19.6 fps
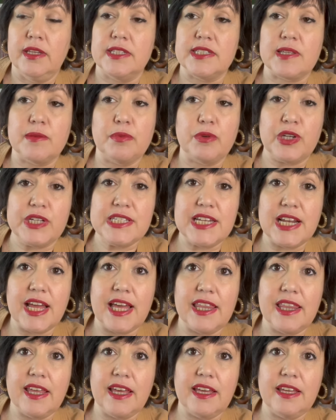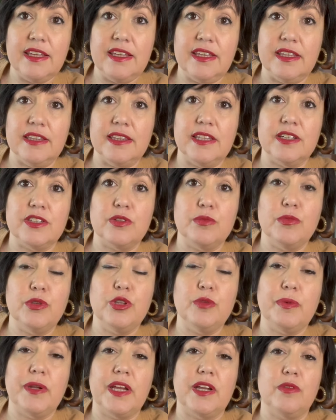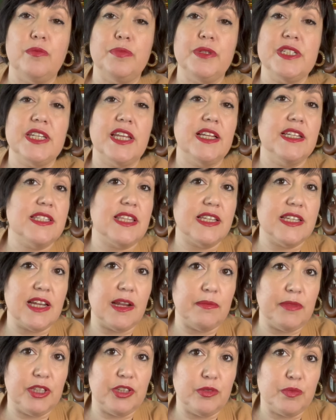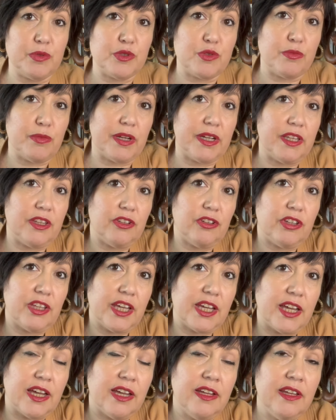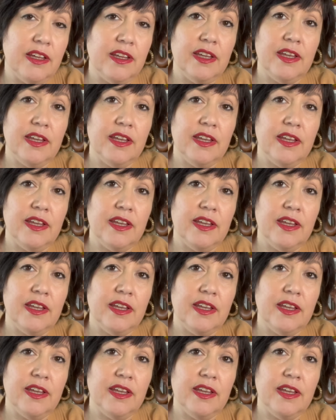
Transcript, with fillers: está un poco aislada y en cierto modo para compensar este aislamiento pues su marido deja